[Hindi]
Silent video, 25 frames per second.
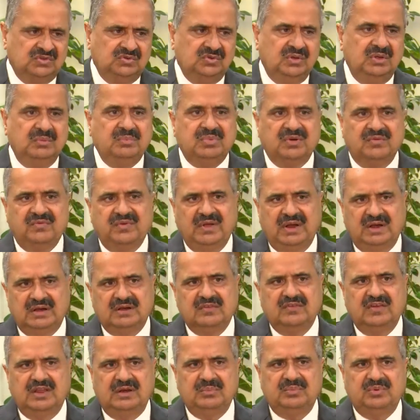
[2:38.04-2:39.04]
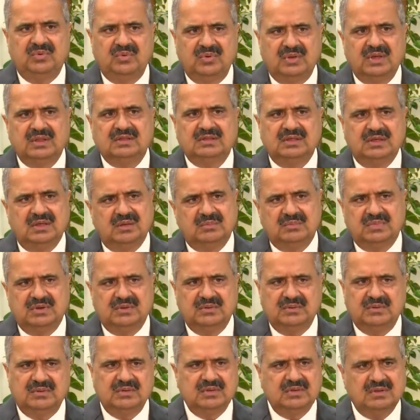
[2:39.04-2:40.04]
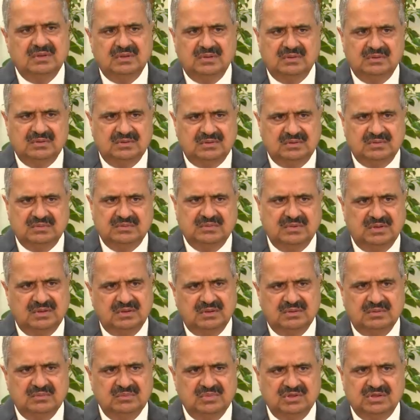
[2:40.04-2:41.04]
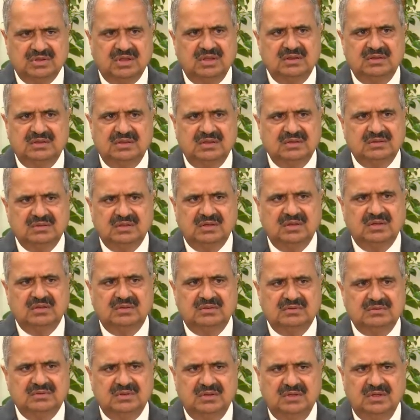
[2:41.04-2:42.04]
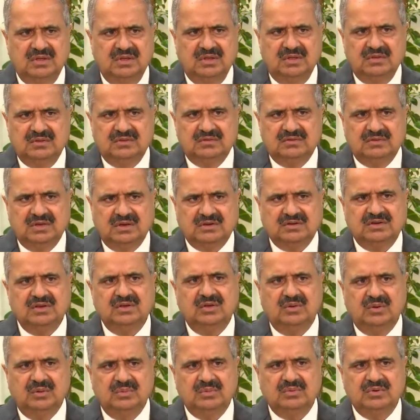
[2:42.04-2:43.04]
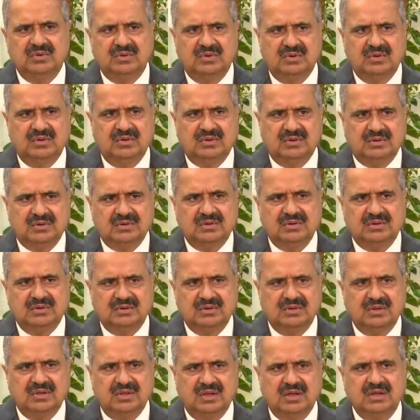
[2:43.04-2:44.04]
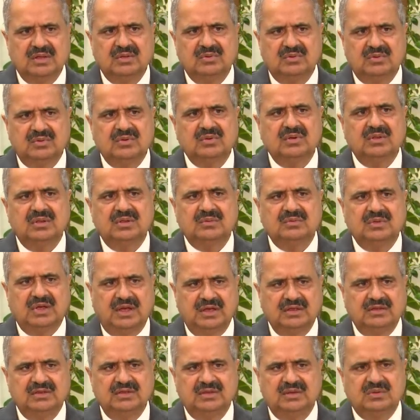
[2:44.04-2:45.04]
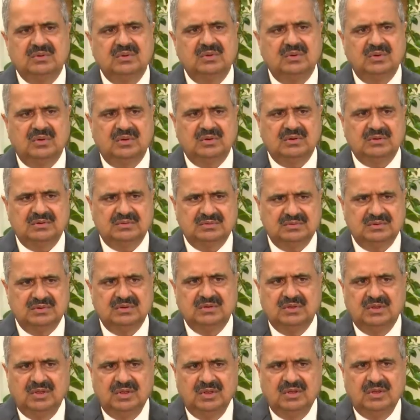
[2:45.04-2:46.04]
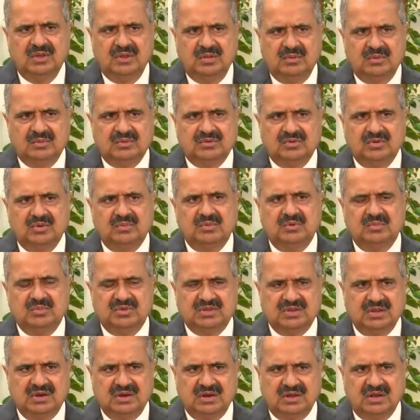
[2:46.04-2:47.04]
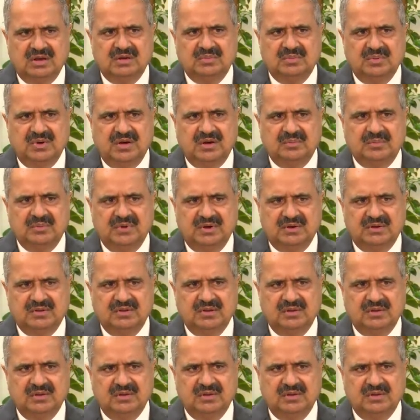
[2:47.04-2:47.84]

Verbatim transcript: जो ही प्रोफाइल डेवलप हो गए थे आपने बता दिया था सेक्टी होप को और आगे उन्होंने आईजी को और जो भी मतलब डिपार्टमेंट